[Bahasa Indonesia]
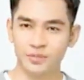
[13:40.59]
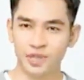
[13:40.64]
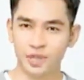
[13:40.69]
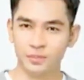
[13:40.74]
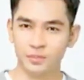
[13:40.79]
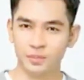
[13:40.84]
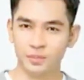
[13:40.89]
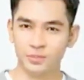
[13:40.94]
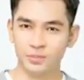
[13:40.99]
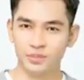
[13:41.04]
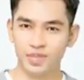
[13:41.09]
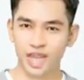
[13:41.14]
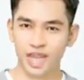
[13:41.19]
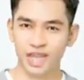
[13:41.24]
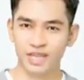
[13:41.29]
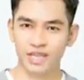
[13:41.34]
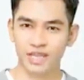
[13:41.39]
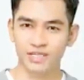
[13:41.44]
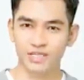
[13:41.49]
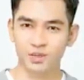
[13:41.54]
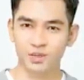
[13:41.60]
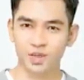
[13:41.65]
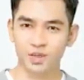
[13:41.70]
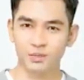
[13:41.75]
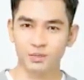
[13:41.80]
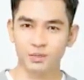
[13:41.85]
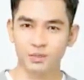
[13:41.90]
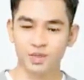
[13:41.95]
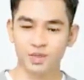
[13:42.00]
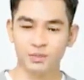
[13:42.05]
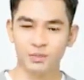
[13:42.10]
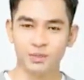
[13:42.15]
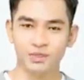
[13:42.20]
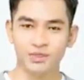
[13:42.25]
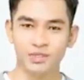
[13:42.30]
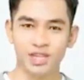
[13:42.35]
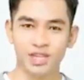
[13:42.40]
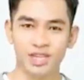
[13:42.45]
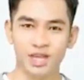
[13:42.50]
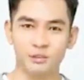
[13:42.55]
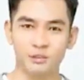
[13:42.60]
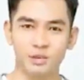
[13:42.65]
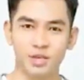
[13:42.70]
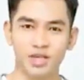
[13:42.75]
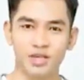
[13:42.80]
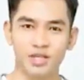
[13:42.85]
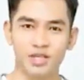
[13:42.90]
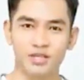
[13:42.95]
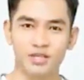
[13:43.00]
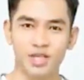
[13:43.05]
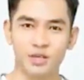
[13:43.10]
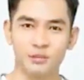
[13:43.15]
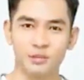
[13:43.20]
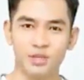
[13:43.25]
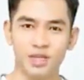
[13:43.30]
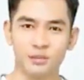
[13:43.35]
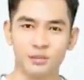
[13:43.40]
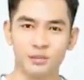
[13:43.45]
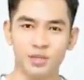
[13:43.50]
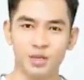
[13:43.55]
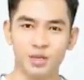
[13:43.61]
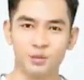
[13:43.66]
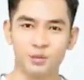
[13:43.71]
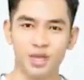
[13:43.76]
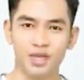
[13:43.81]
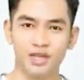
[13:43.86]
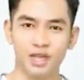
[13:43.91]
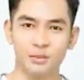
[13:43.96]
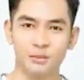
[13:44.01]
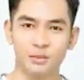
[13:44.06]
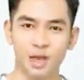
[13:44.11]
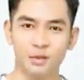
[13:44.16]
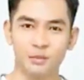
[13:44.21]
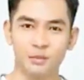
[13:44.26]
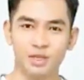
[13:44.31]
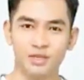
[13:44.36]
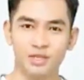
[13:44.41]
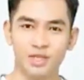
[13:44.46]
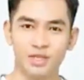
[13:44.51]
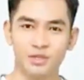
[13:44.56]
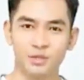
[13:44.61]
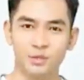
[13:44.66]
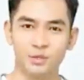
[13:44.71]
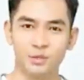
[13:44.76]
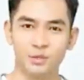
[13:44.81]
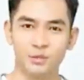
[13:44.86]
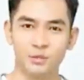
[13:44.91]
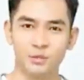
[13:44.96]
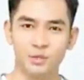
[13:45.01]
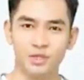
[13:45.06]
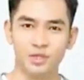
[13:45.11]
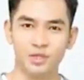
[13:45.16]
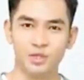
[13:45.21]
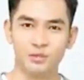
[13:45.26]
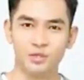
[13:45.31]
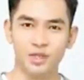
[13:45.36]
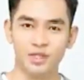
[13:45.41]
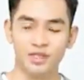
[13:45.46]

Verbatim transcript: Begitu gambar Daniel ini muncul, sulit untuk menghilang di benak Rizka.